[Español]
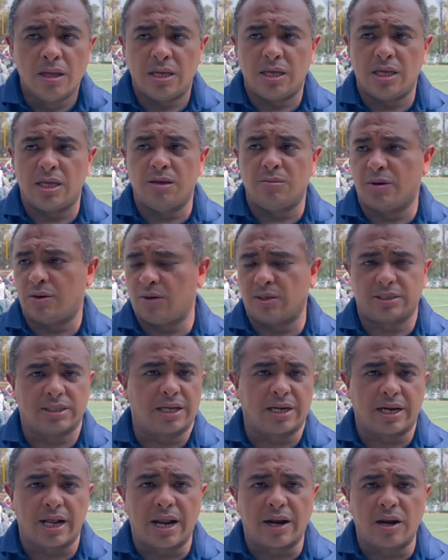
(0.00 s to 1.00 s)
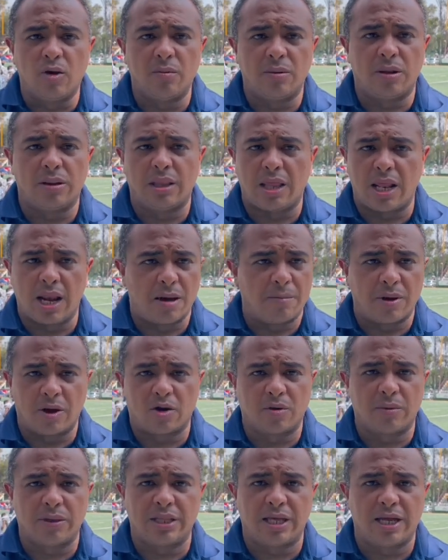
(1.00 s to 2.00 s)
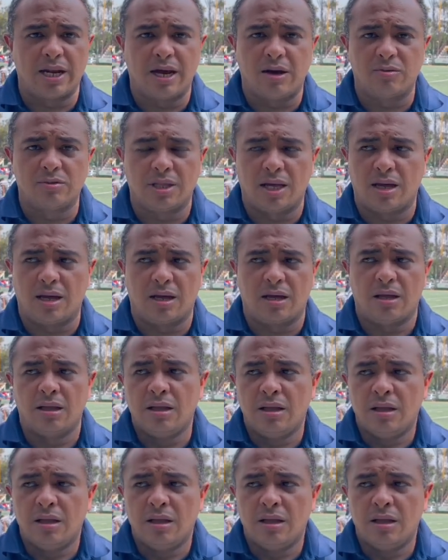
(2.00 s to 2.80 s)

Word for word: y bueno, cerrarlo de la mejor manera, una,